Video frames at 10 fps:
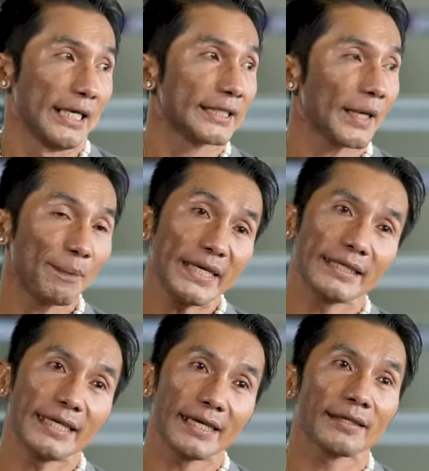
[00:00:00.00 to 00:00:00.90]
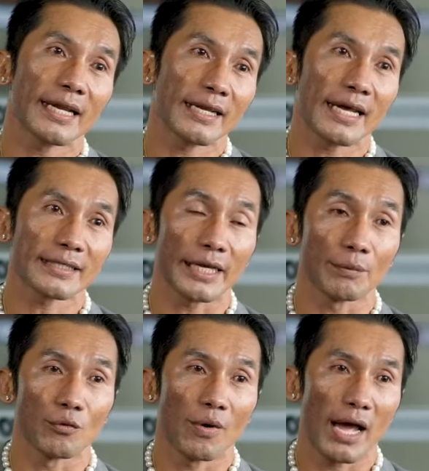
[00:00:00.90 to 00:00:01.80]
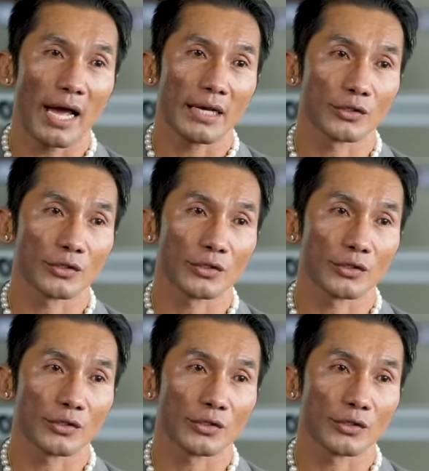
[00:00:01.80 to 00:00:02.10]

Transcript: it's a big deal na na sa imuha.